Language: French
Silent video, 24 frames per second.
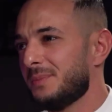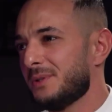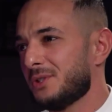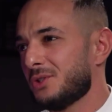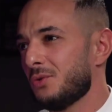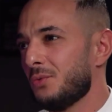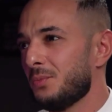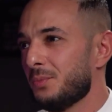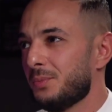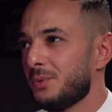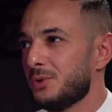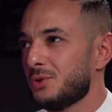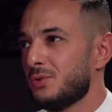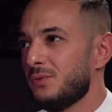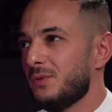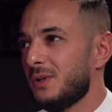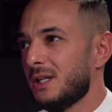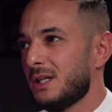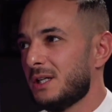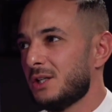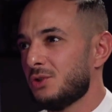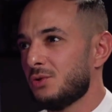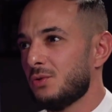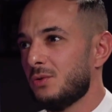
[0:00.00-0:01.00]
parce qu'on me pose souvent
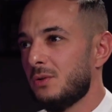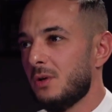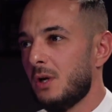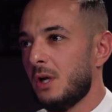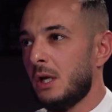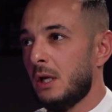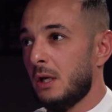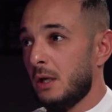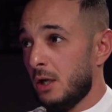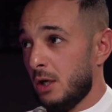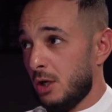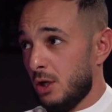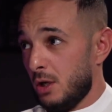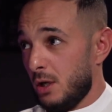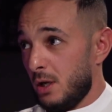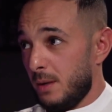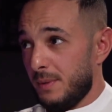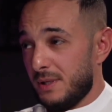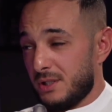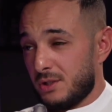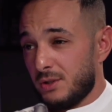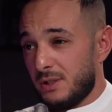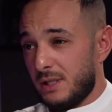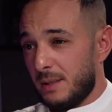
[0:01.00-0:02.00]
la question,
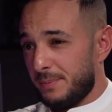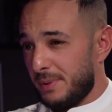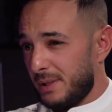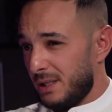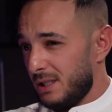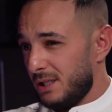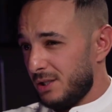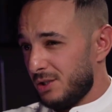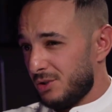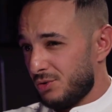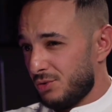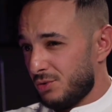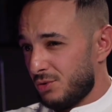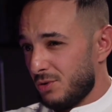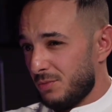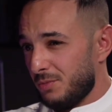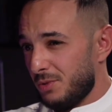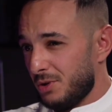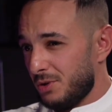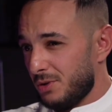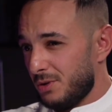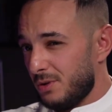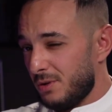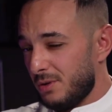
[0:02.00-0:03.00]
parce que tu as parlé
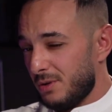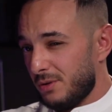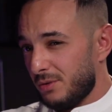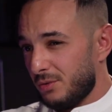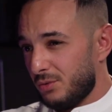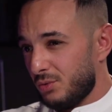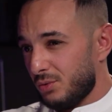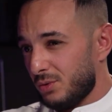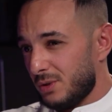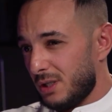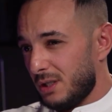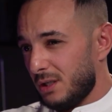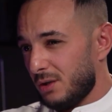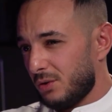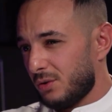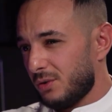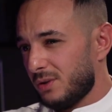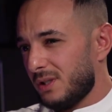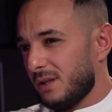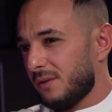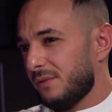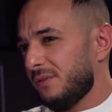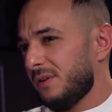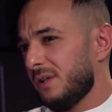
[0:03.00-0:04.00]
justement tout à l'heure que
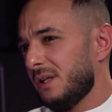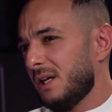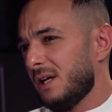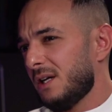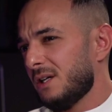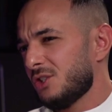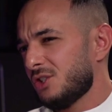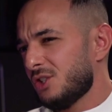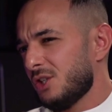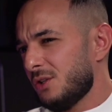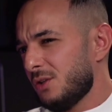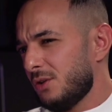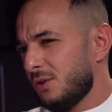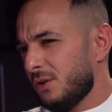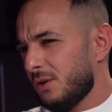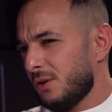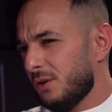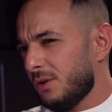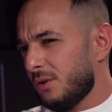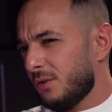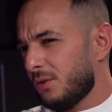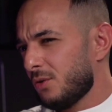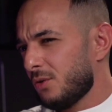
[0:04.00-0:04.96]
tu as fait ingénieur